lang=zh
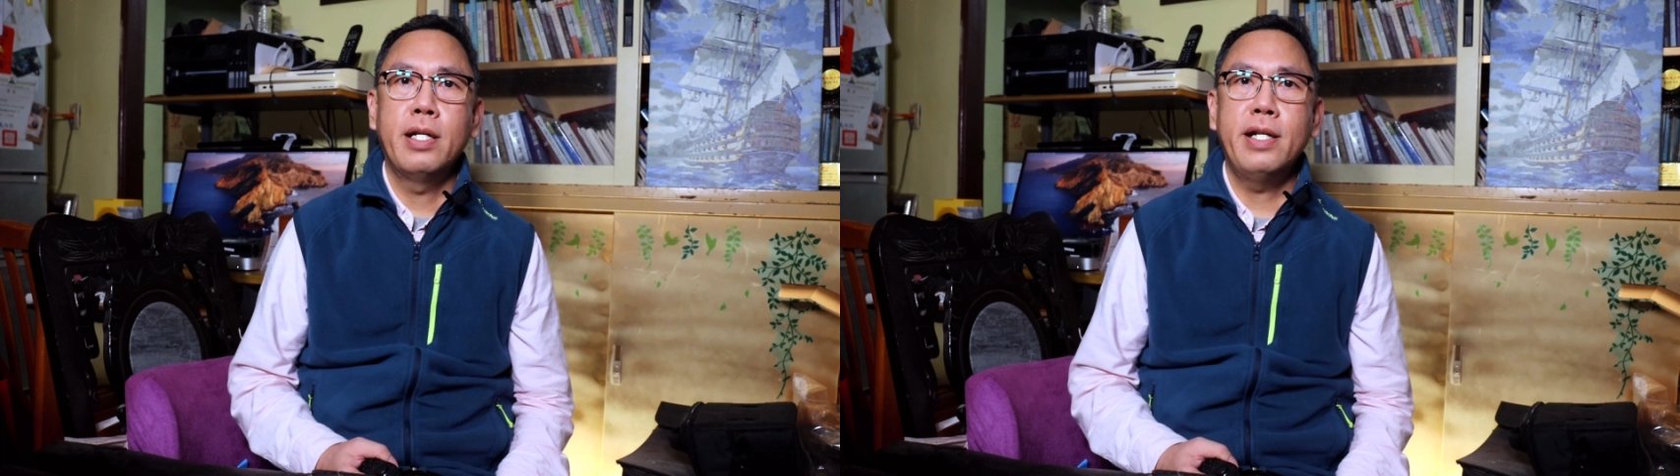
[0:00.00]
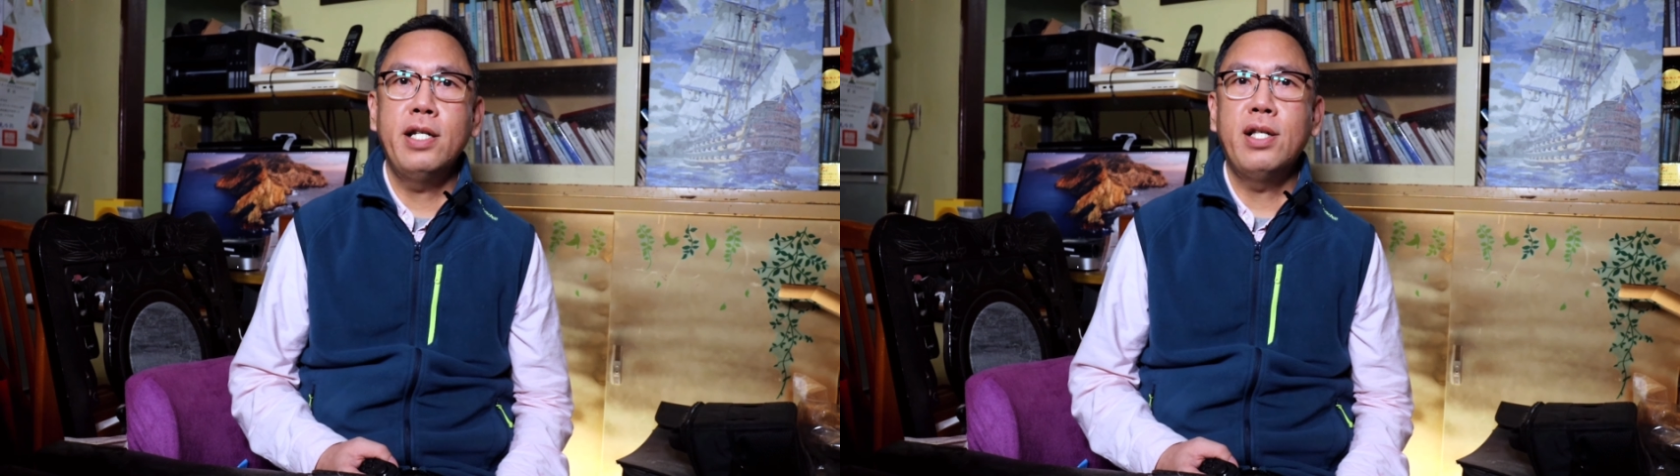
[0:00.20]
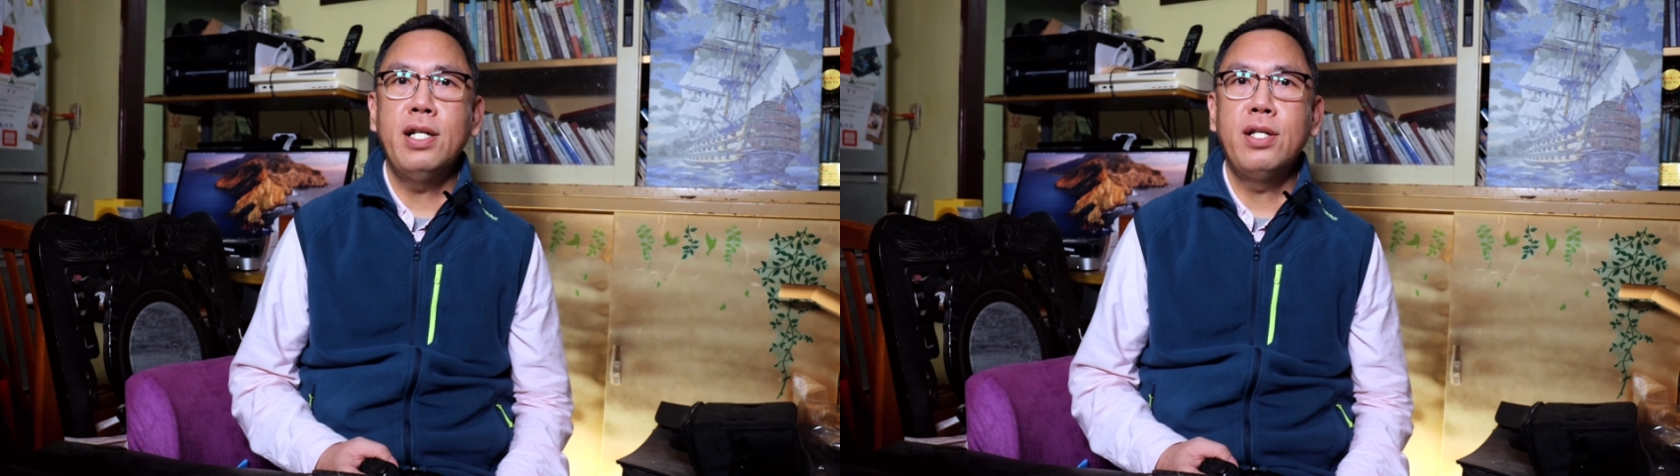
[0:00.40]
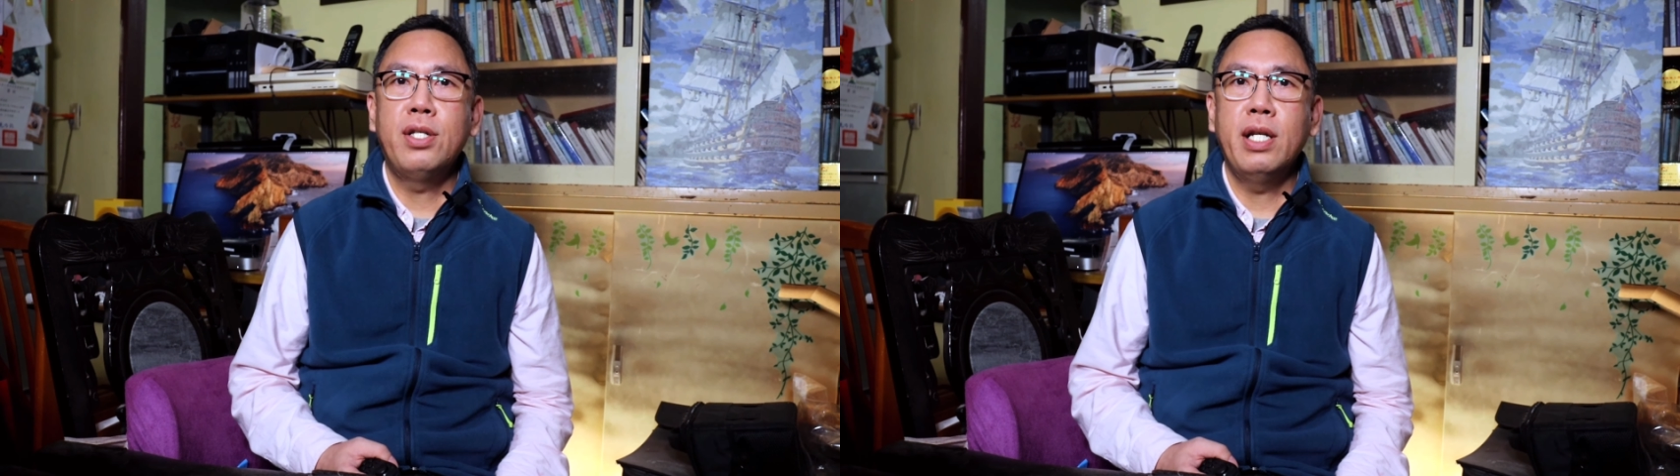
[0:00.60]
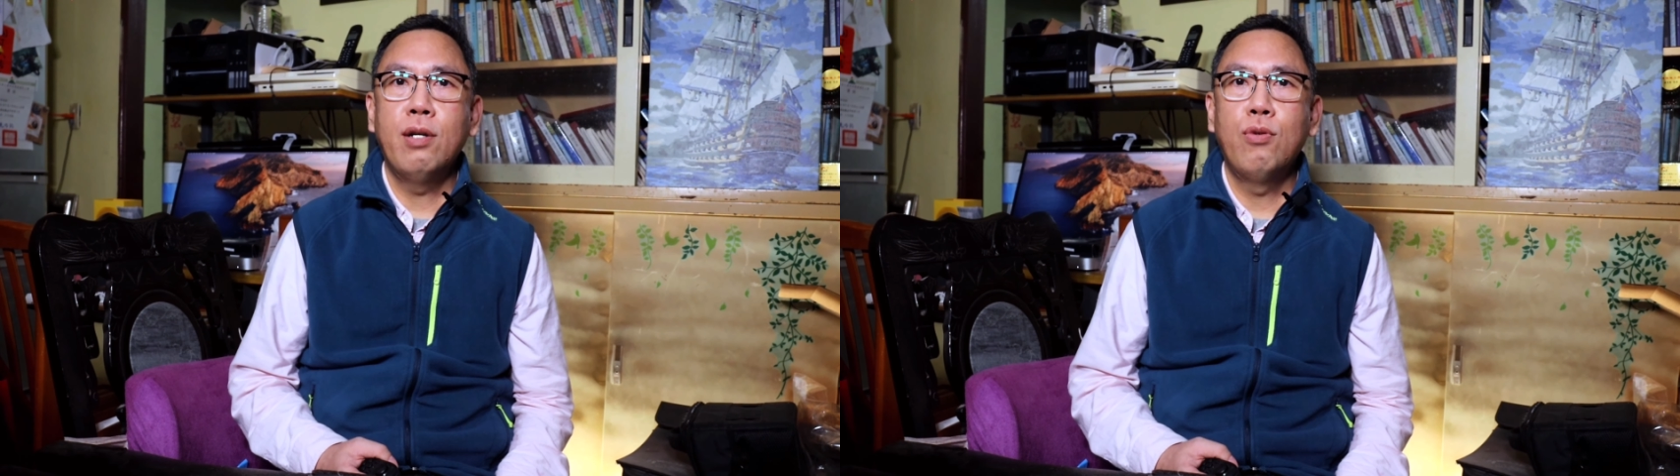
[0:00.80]
意定
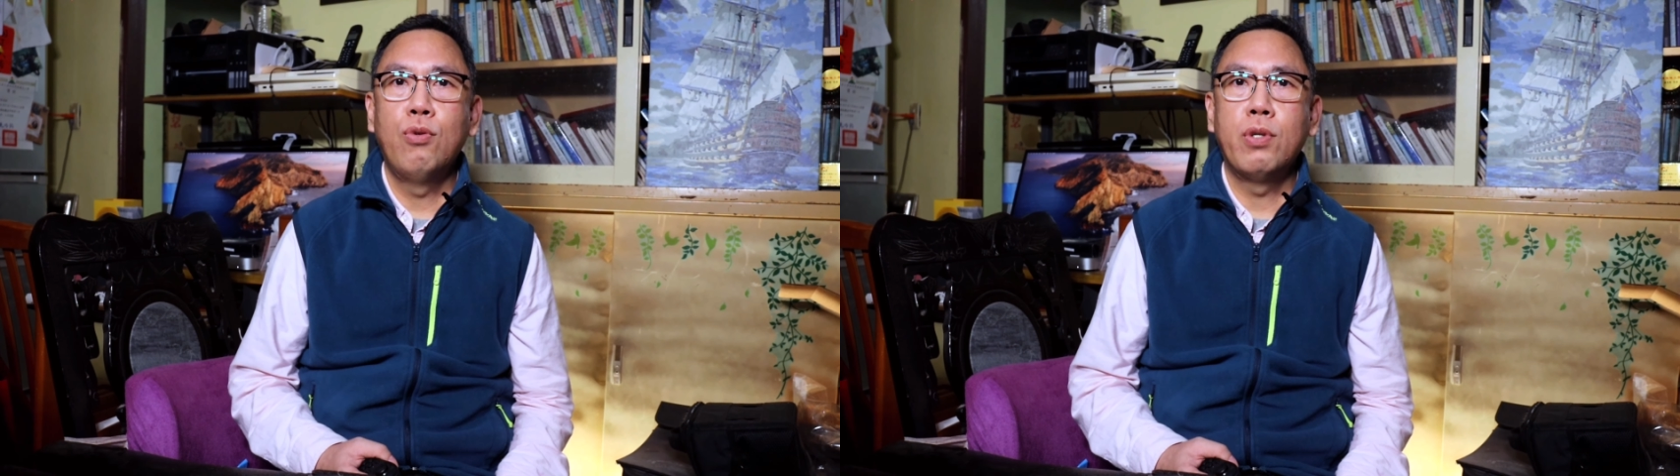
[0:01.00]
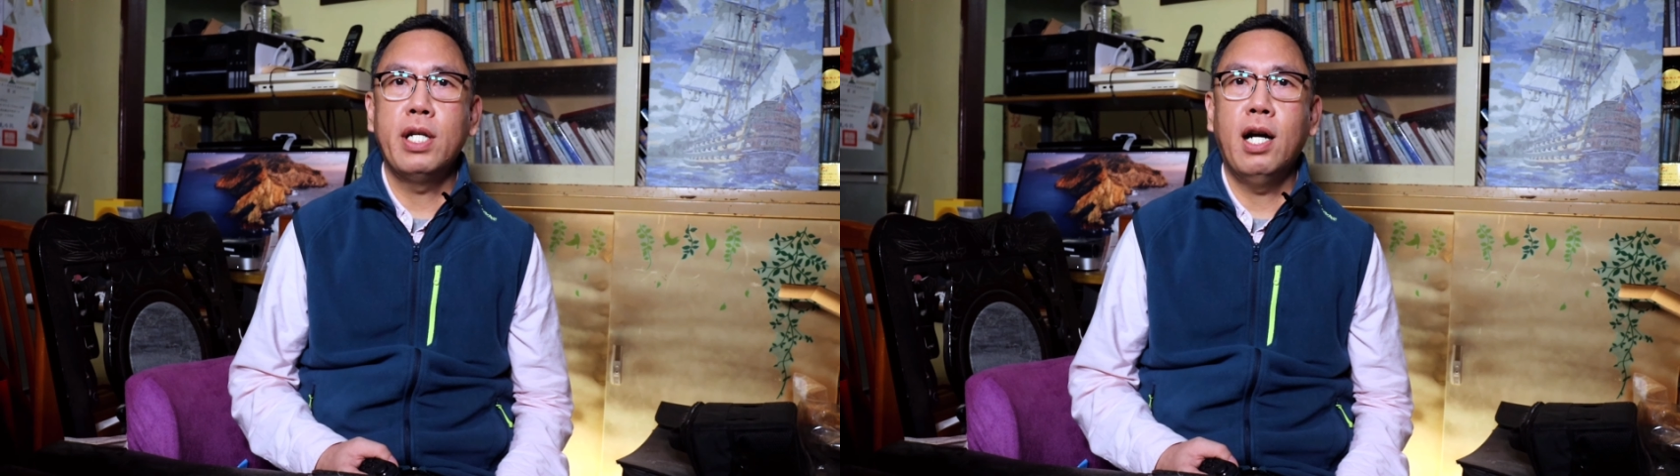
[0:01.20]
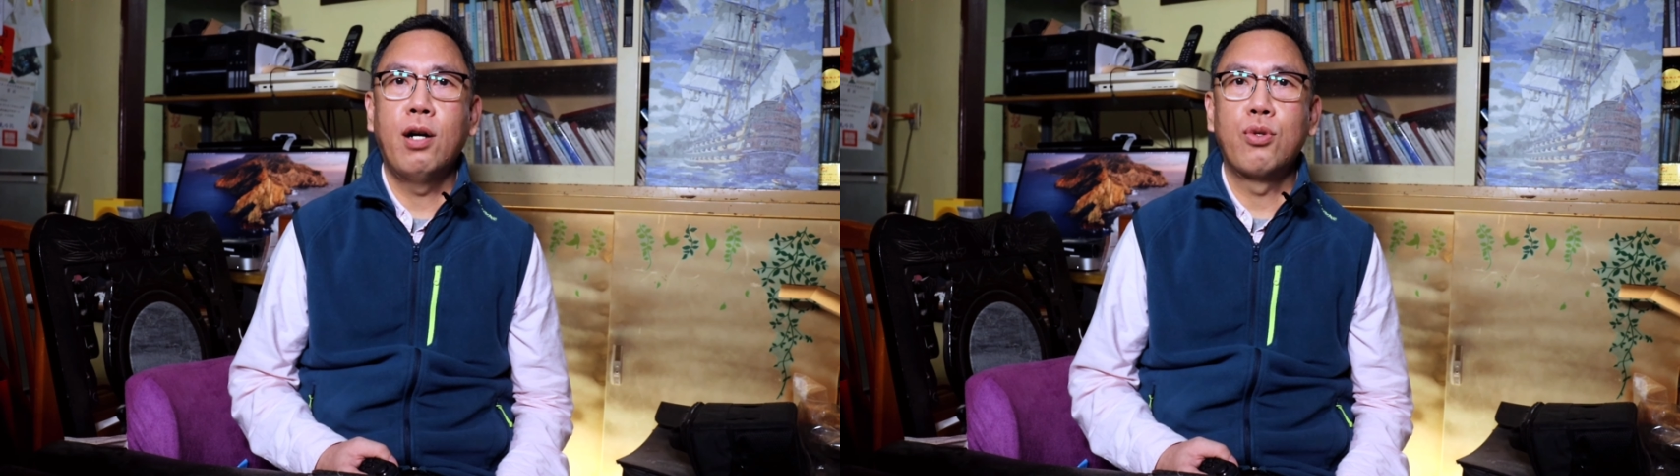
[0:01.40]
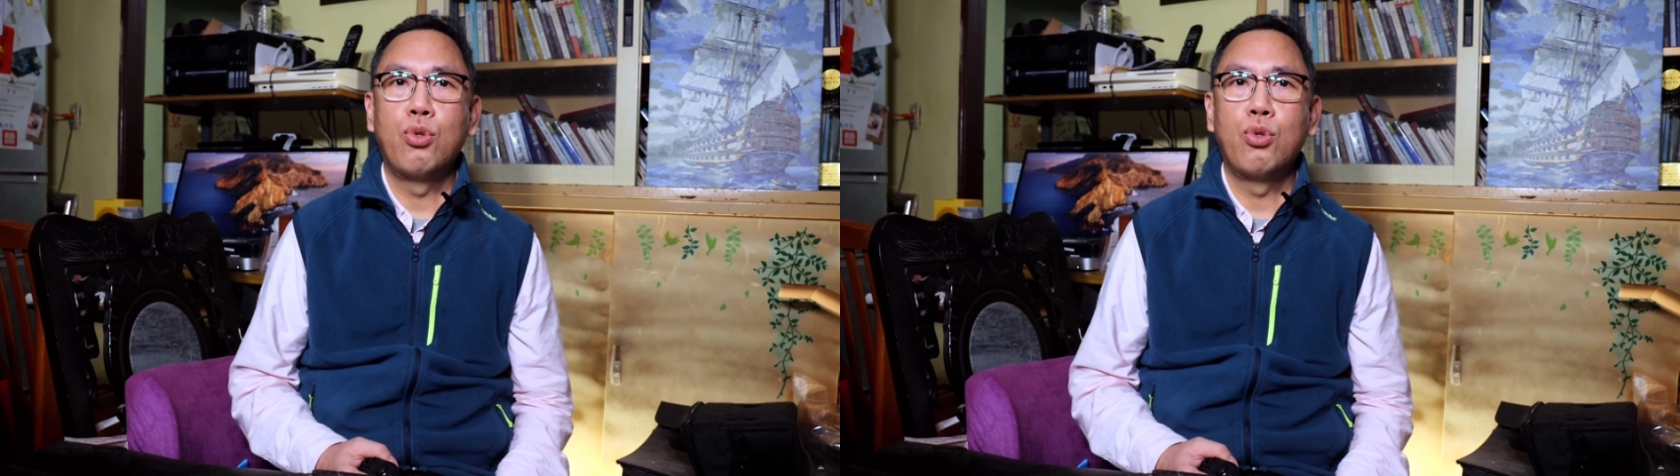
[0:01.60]
监护要